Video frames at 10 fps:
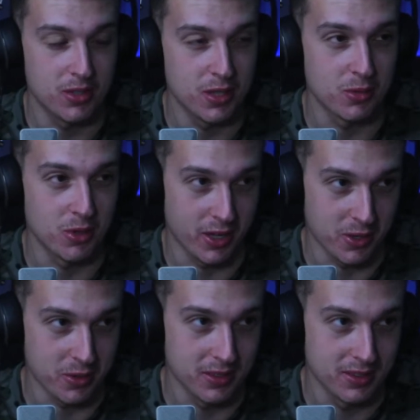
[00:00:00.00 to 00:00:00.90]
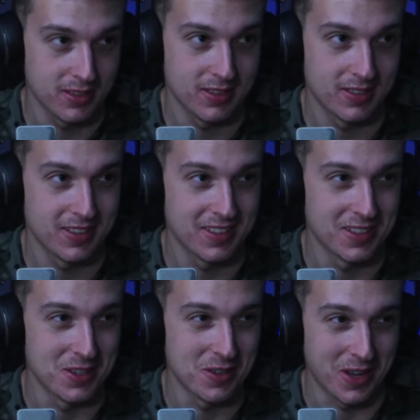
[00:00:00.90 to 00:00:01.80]
James Bond, creo, ¿eh?
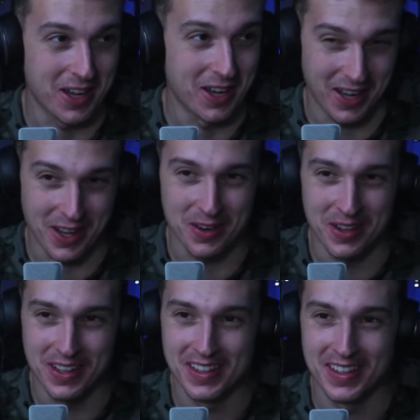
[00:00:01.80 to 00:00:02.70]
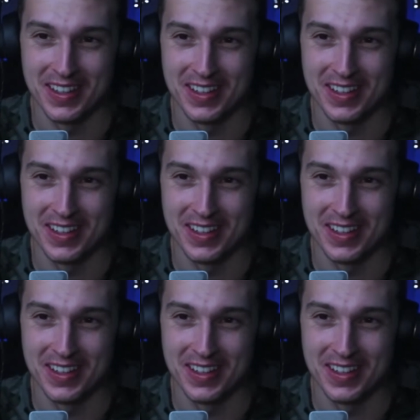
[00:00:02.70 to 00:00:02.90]
Vale, vale, pues igual sí, igual